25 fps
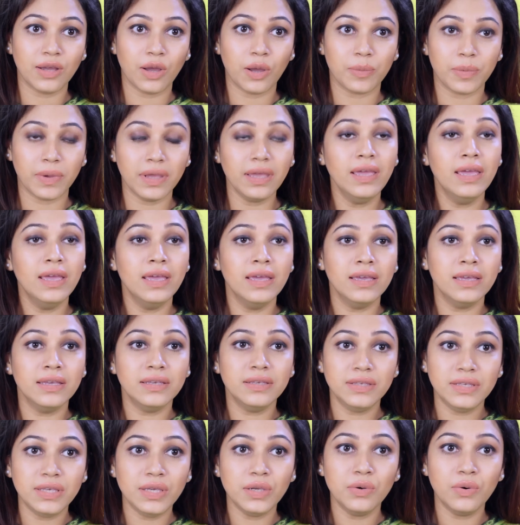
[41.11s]
হবে
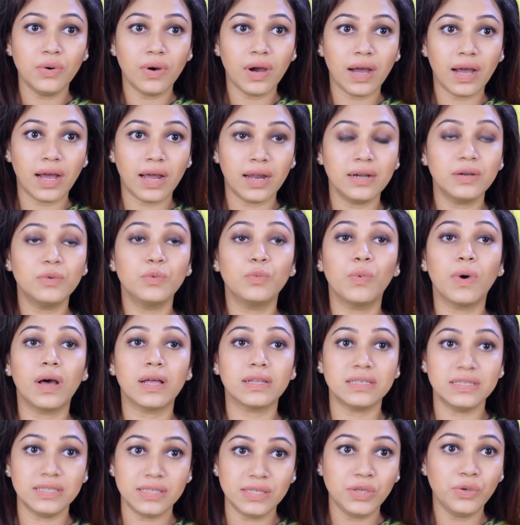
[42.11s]
ইউ আর
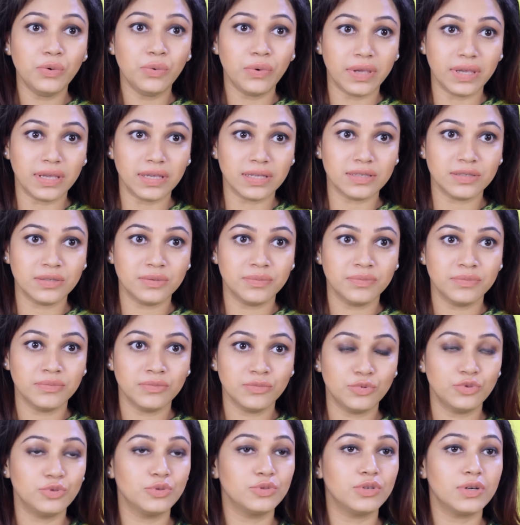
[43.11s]
হোয়াট ইউ ইট
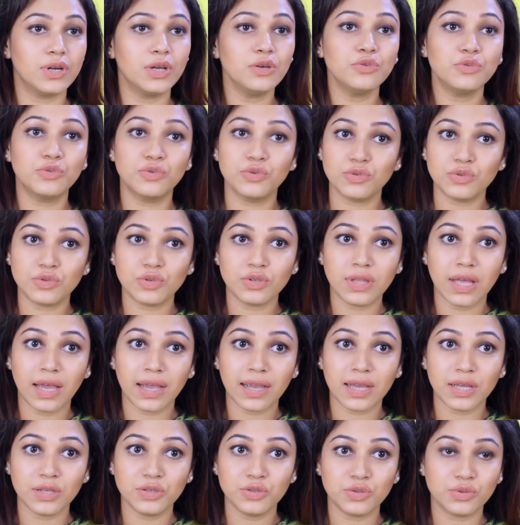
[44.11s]
সুতরাং সুস্থ
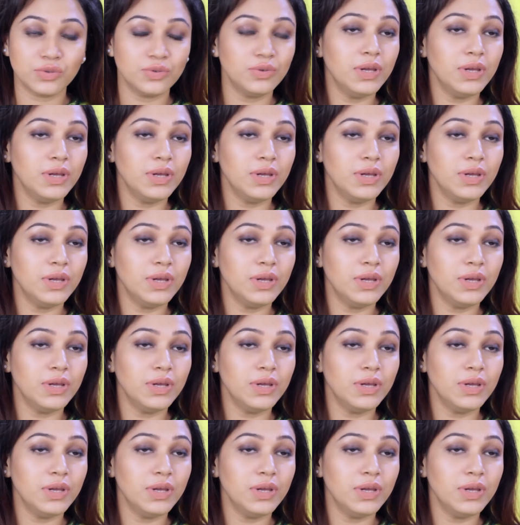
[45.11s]
থাকার জন্য